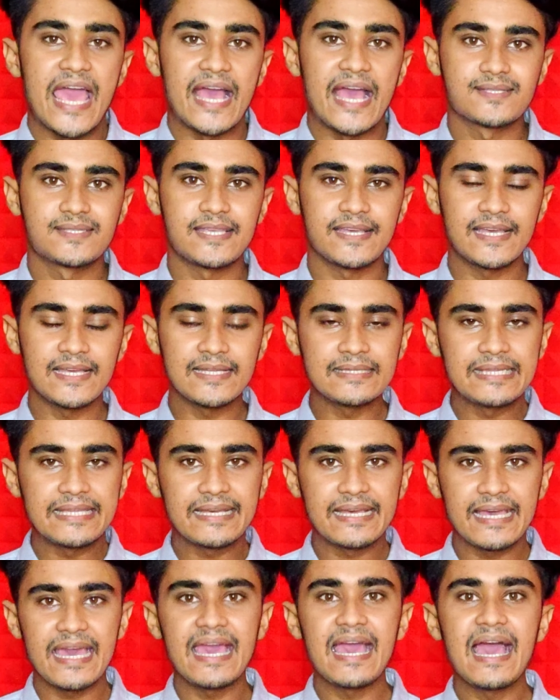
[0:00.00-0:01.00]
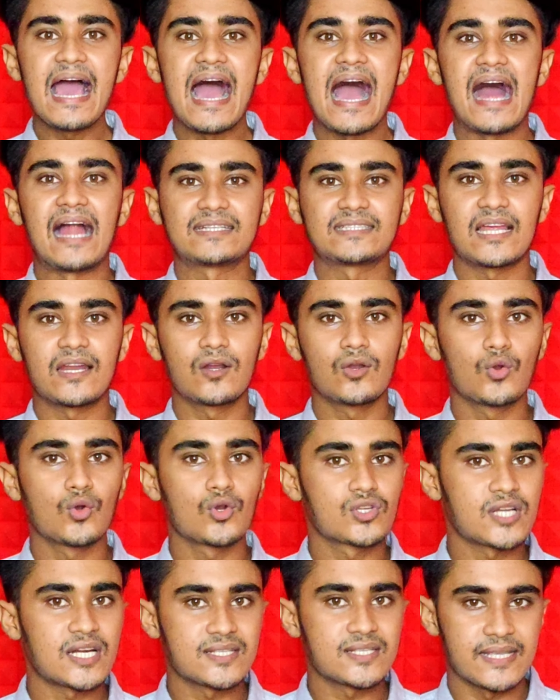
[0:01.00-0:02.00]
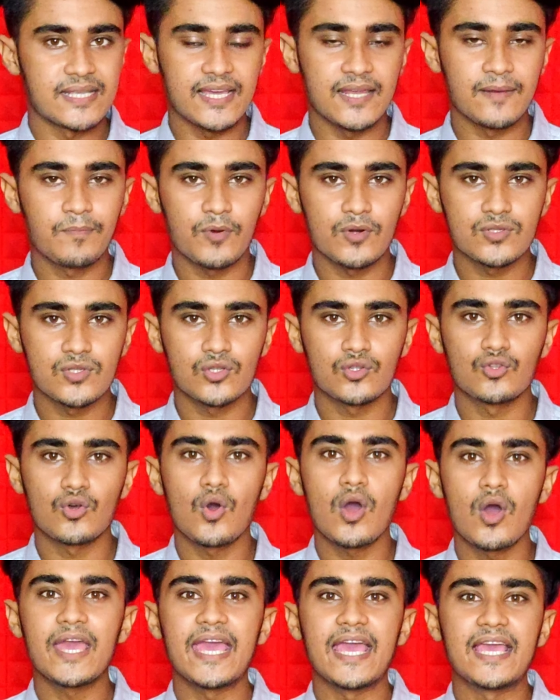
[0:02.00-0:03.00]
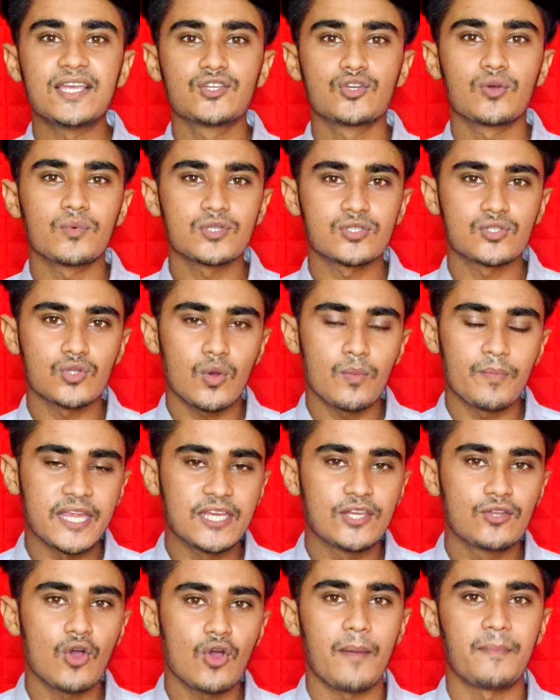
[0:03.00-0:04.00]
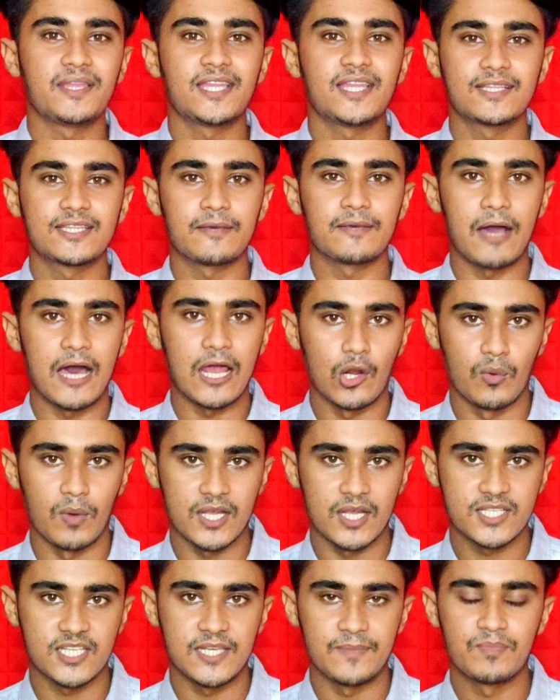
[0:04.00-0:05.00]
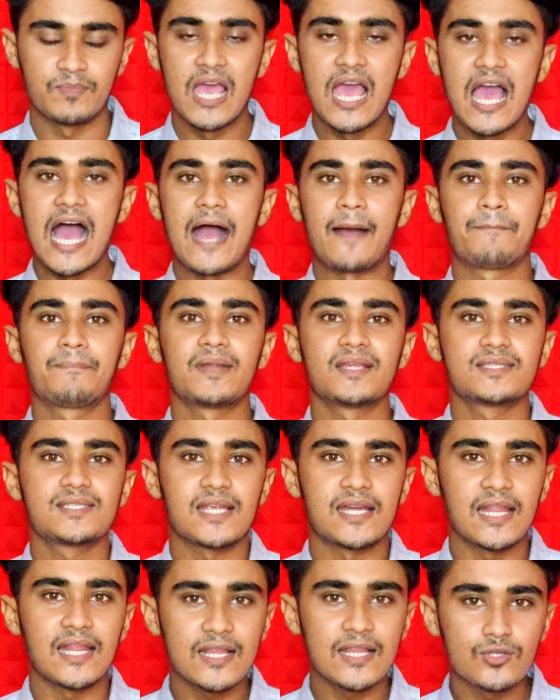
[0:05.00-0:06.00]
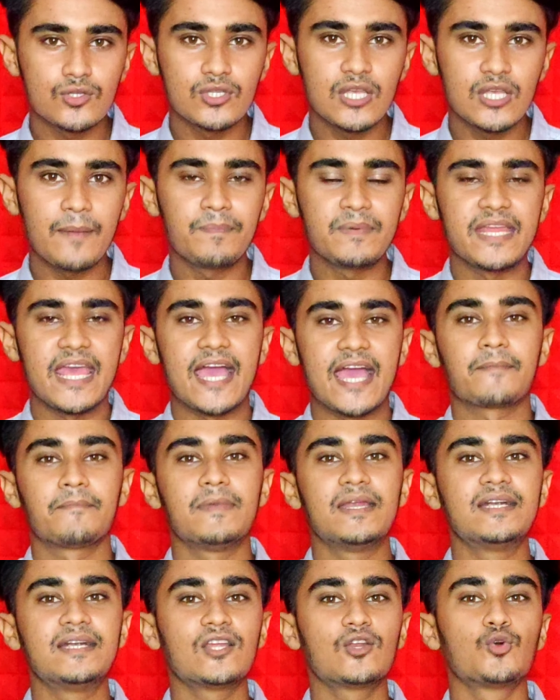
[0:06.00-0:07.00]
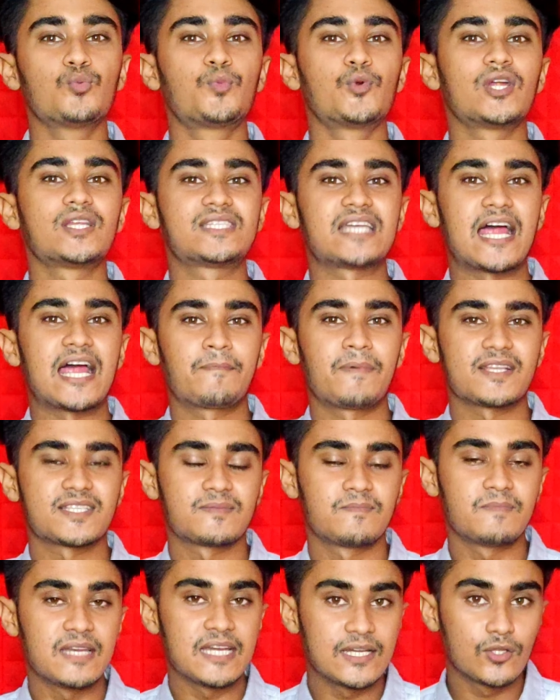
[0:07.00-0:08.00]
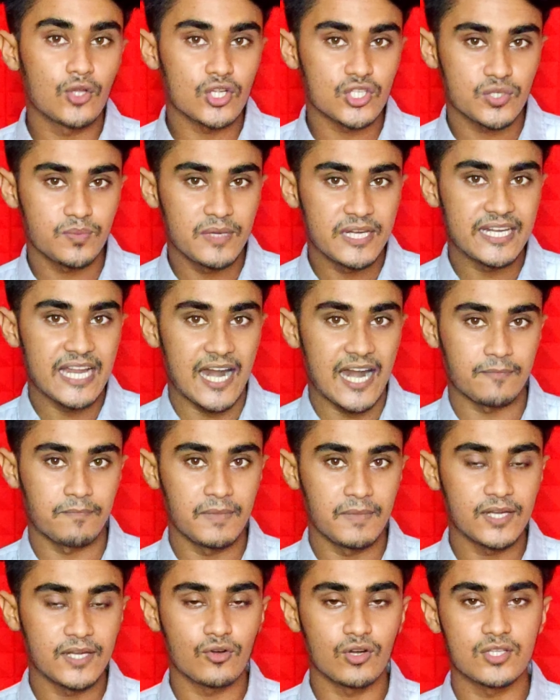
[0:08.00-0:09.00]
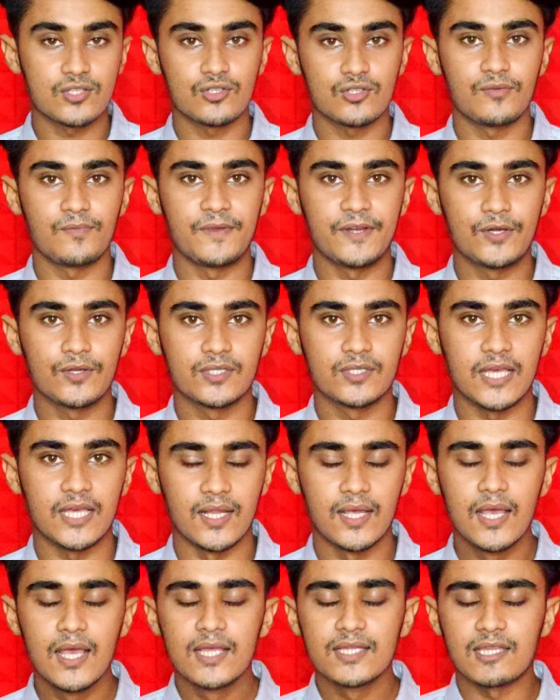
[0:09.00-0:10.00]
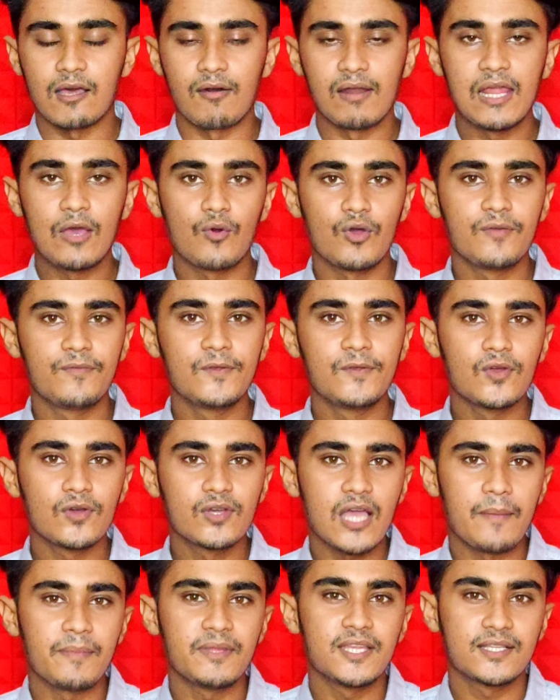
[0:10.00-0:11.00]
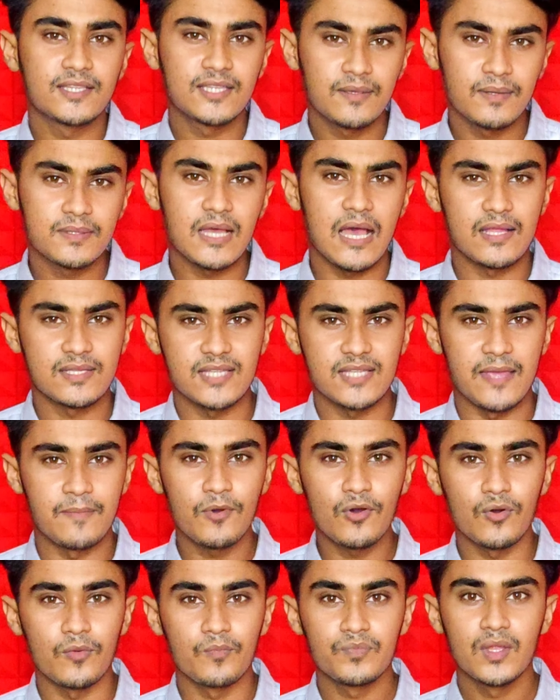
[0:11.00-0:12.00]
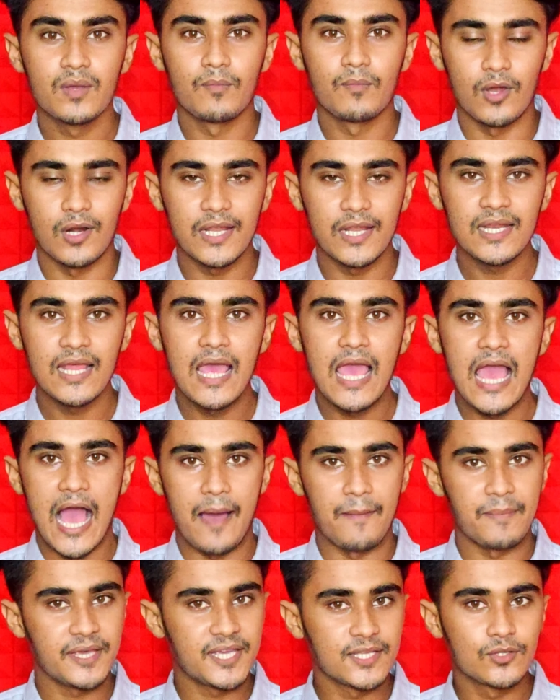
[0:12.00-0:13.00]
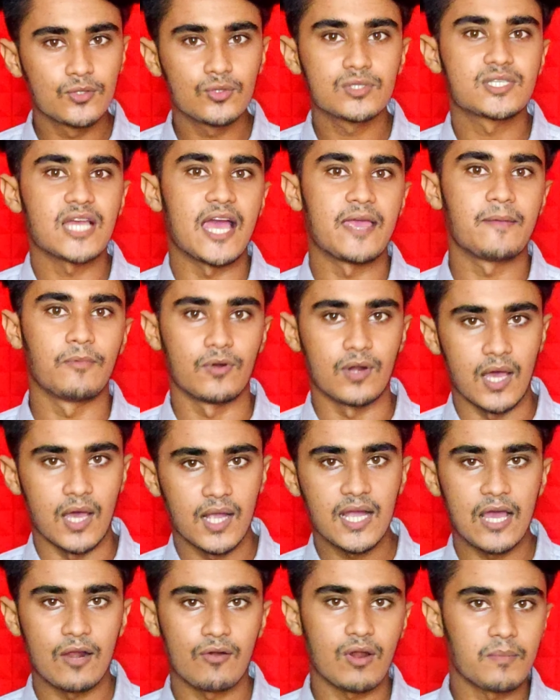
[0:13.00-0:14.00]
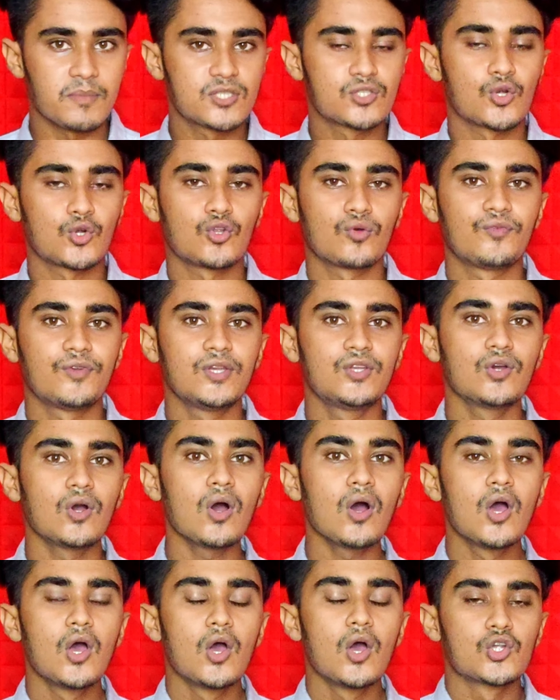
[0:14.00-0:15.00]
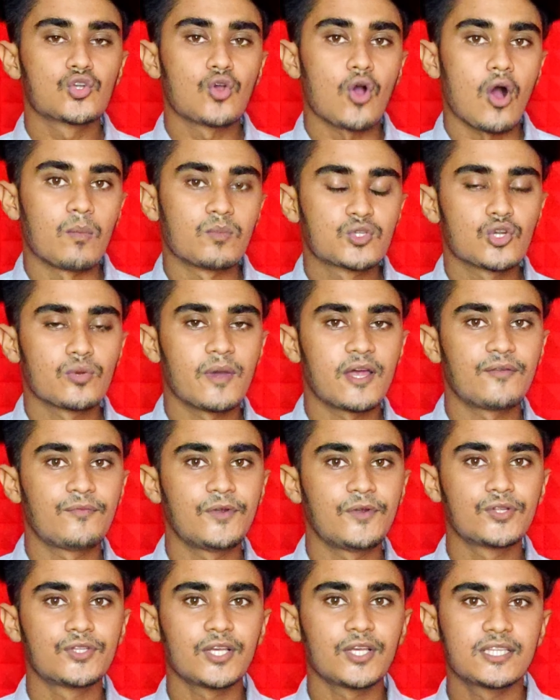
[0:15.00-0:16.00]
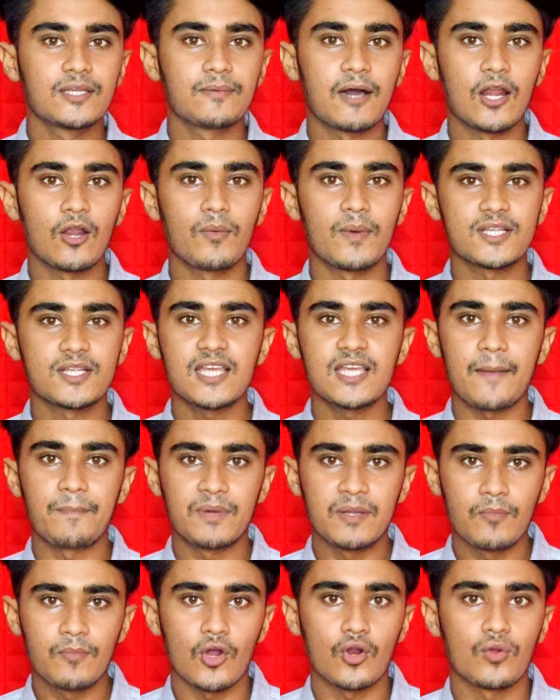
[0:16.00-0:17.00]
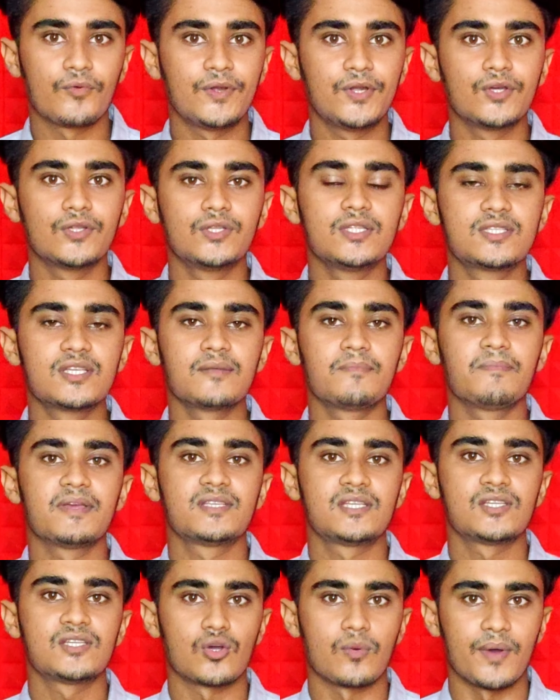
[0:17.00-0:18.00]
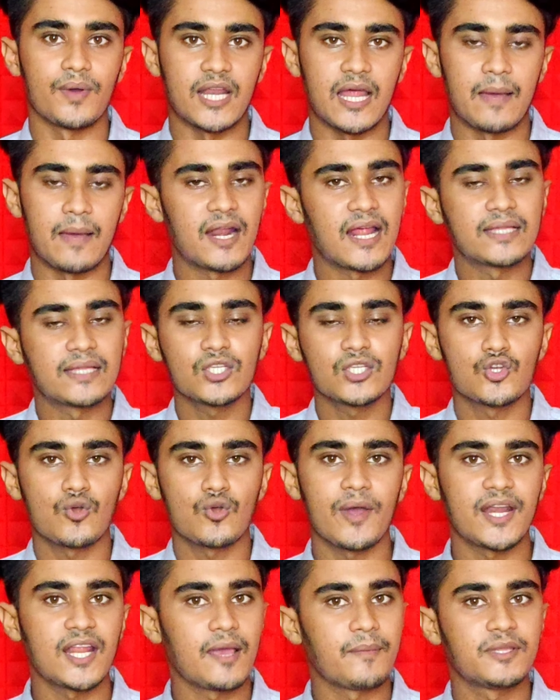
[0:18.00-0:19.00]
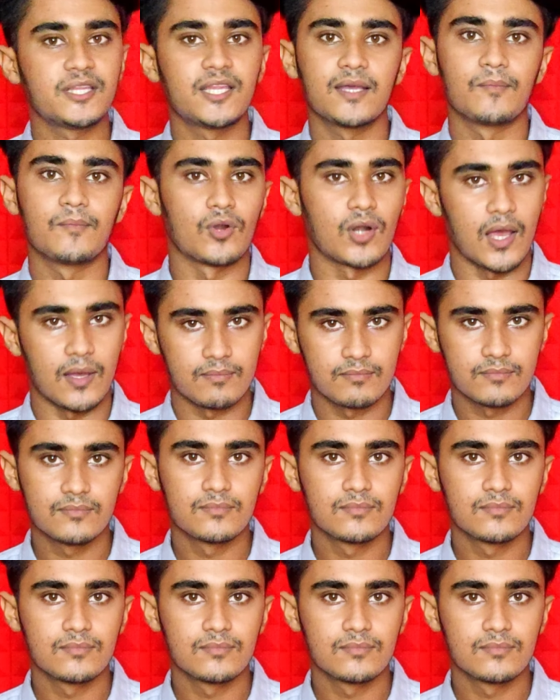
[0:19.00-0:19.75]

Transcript: এক সেকেন্ড থেকে আটান্ন উনষাট সেকেন্ড পর্যন্ত এই সমস্ত ভিডিও আমি দেখতে ভালোবাসি আপনার চ্যানেলে যদি আপনি এক মিনিটের উপরে চার পাঁচ মিনিট দশ মিনিট আট মিনিট করে যদি ভিডিও দেন তাহলে ওই ভিডিওকে আমি দেখতে চাইবো বলেন আমি কিন্তু চাইবো না কারণ আমি ছোট ভিডিও কম সময়ের ভিডিও দেখতে ভালোবাসি আপনি বড় ভিডিও দিচ্ছেন বেশি সময়ের আমার হাতে সময় নাই আমি দেখবো না